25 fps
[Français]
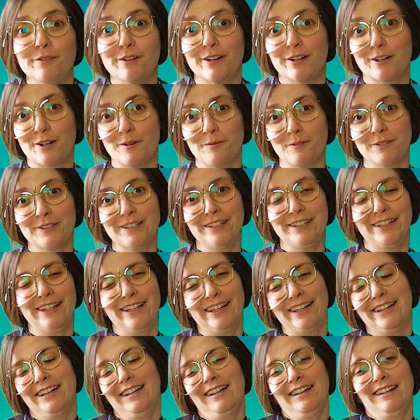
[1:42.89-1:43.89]
hein, comme on dit
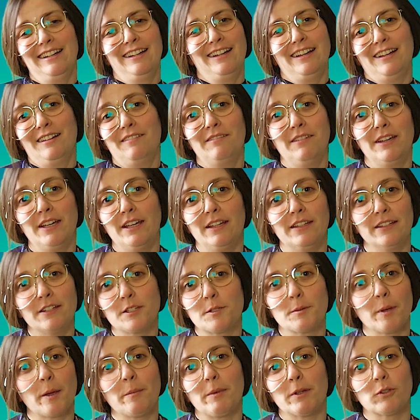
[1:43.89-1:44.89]
mais
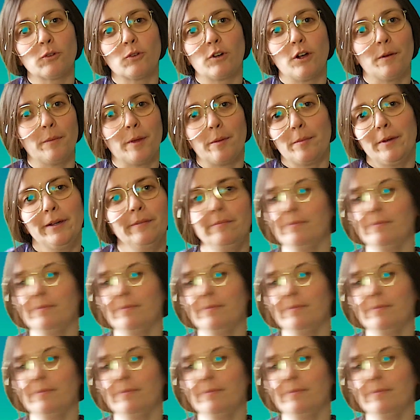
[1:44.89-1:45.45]
n'espérez pas trop quand même. Hein.